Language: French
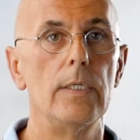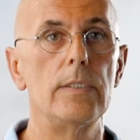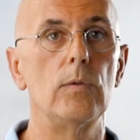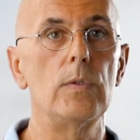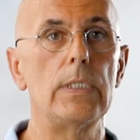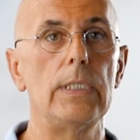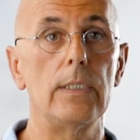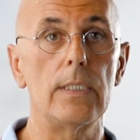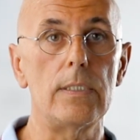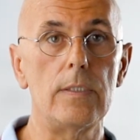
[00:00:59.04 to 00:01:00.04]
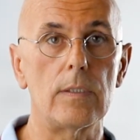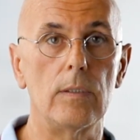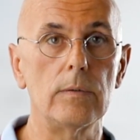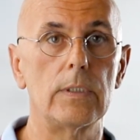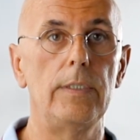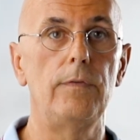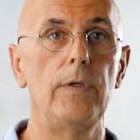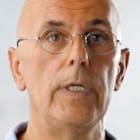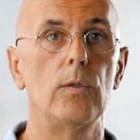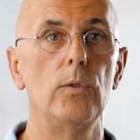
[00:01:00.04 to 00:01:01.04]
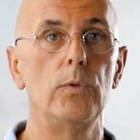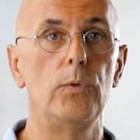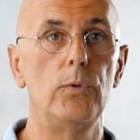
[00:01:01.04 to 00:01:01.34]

C'est aussi un assistant qui fait que